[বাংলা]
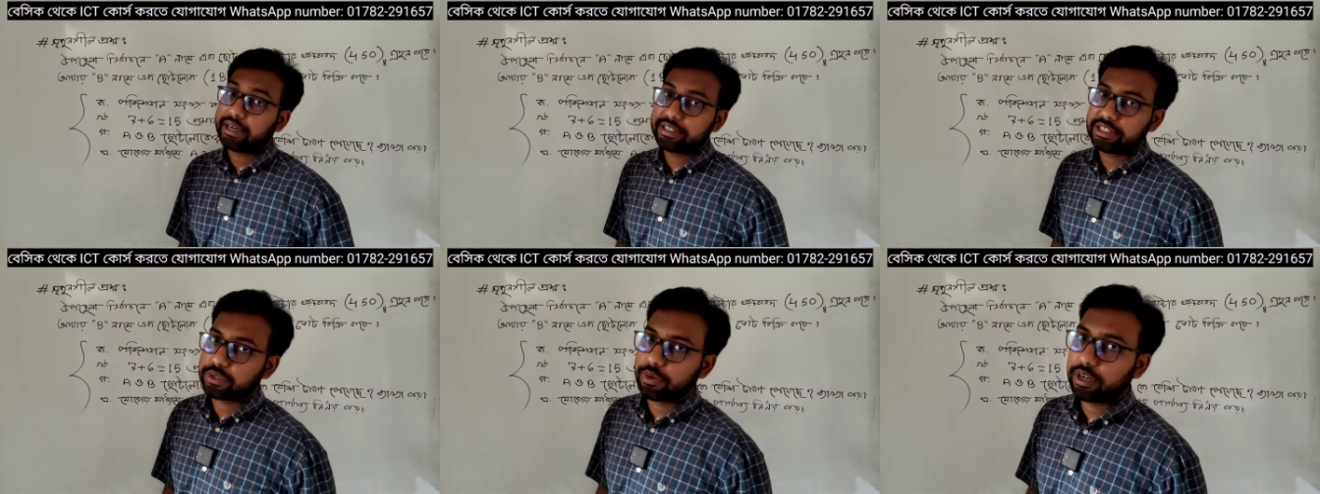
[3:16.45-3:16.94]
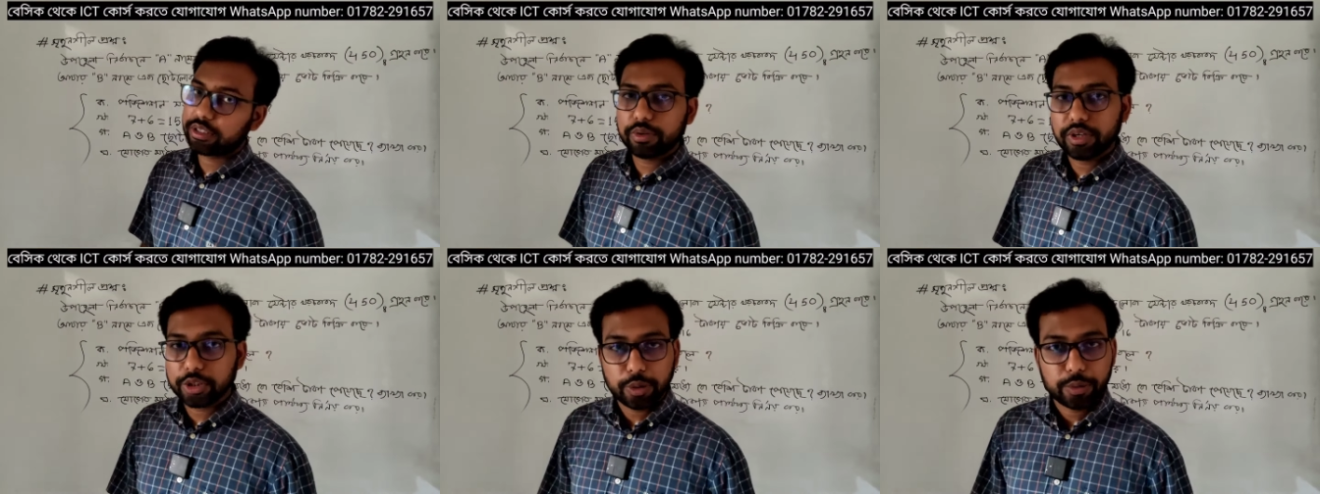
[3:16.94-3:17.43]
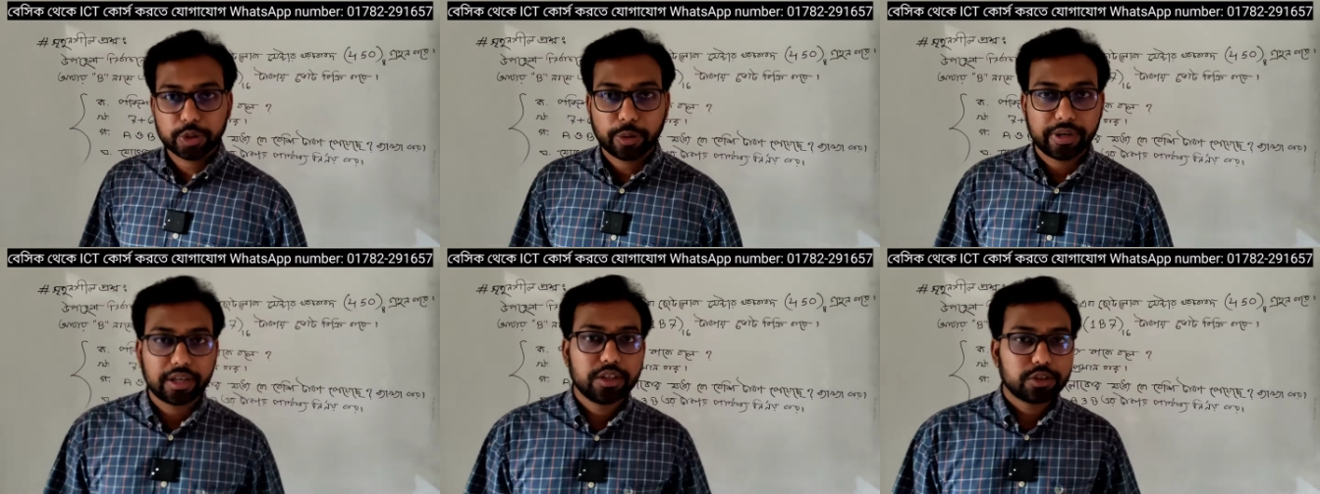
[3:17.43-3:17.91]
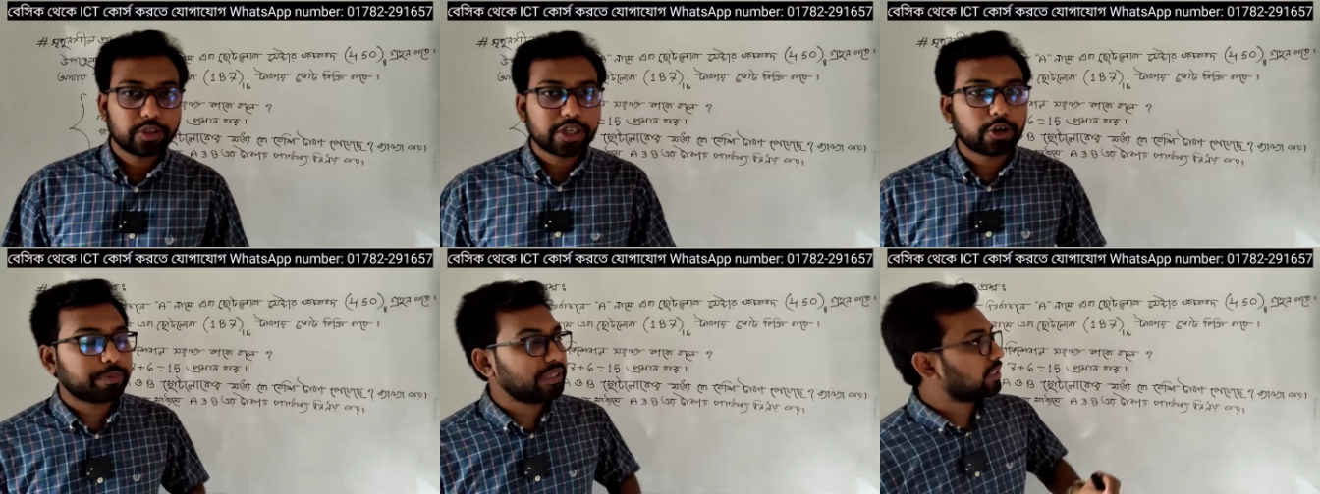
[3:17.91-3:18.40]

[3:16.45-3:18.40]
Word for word: প্র্যাকটিস করলা তখন আর সমস্যা হবে না তো যাই